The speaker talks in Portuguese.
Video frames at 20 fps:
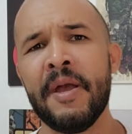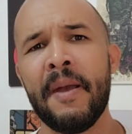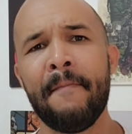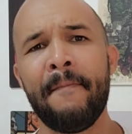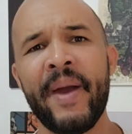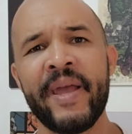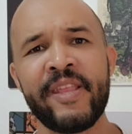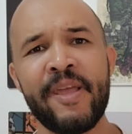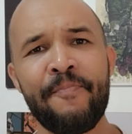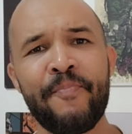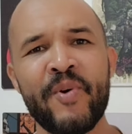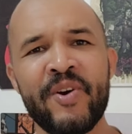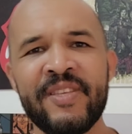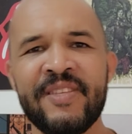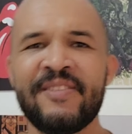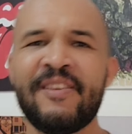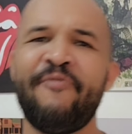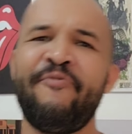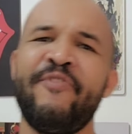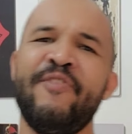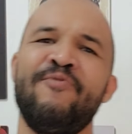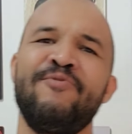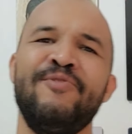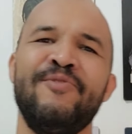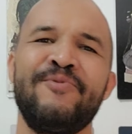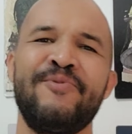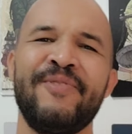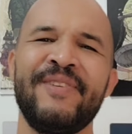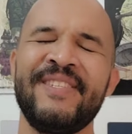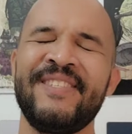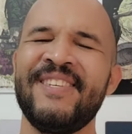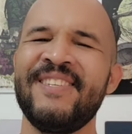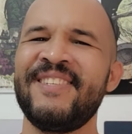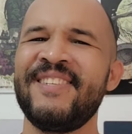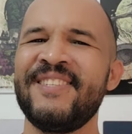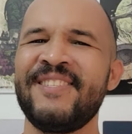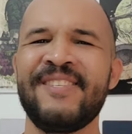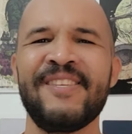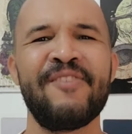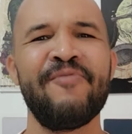Mas depois desafiou o John Jones e
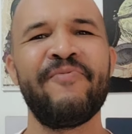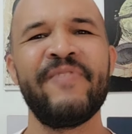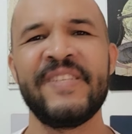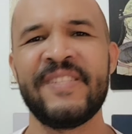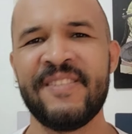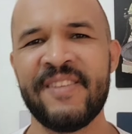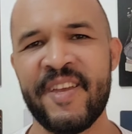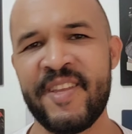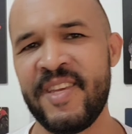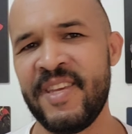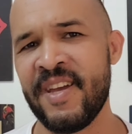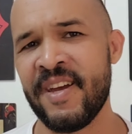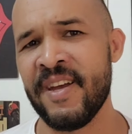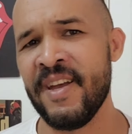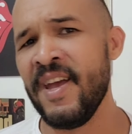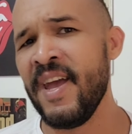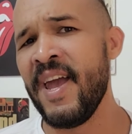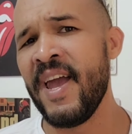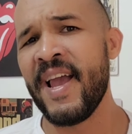disse que o venceria.